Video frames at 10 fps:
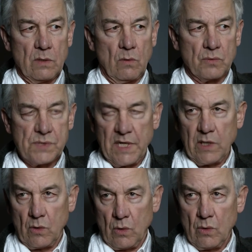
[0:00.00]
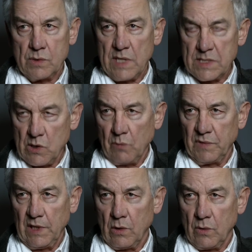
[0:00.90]
On sait que 500
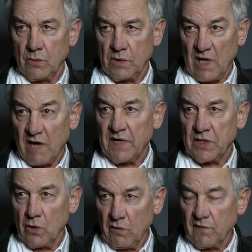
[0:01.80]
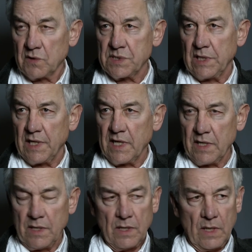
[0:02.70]
000 euh, travailleurs
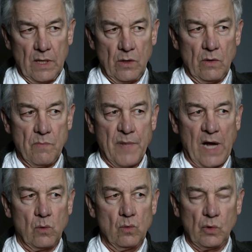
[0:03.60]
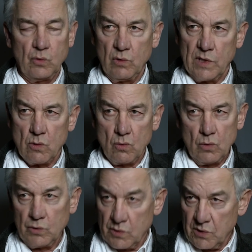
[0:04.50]
franciliens euh, parcourent tous les
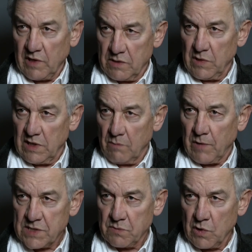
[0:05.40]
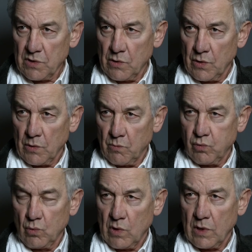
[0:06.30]
jours deux heures et demie de déplacement euh,
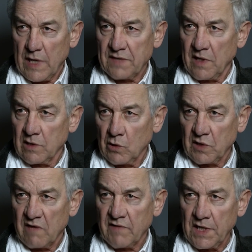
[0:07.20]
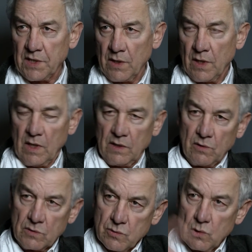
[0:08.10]
pour atteindre leur travail
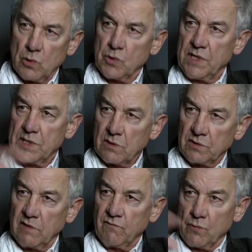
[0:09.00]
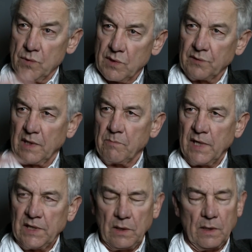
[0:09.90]
dans une logique centrifuge,
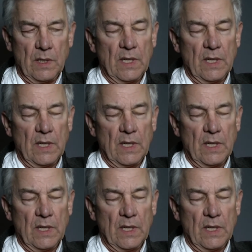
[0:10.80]
centripète.